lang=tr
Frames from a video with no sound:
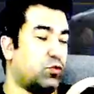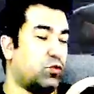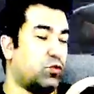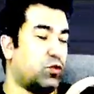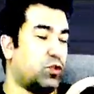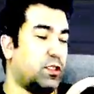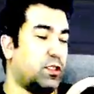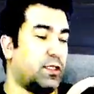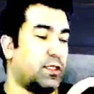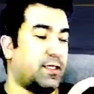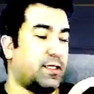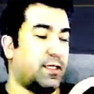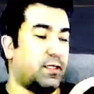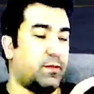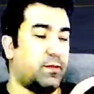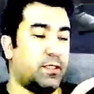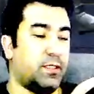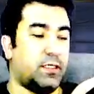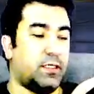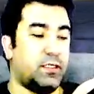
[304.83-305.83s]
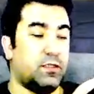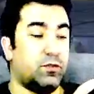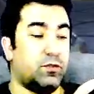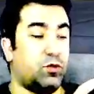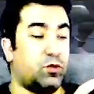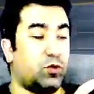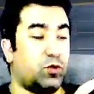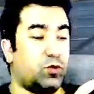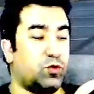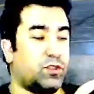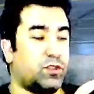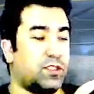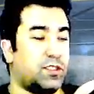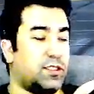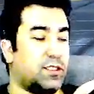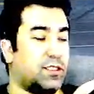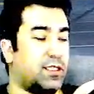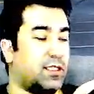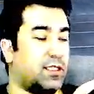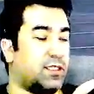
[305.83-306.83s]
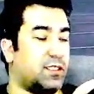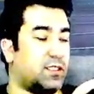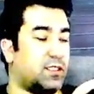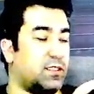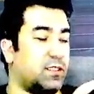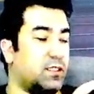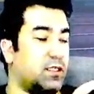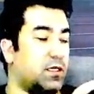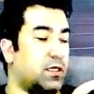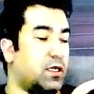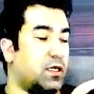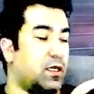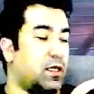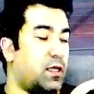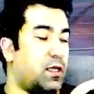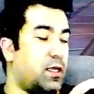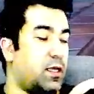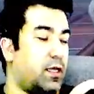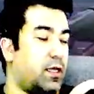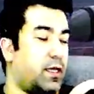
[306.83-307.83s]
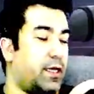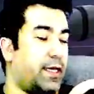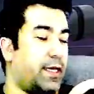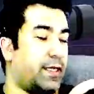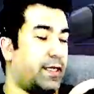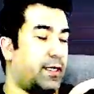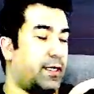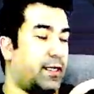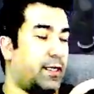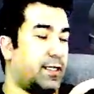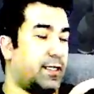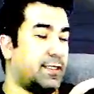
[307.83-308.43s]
vuruşların kanamaları şimdi 440'lara çıktı. Eğer ağır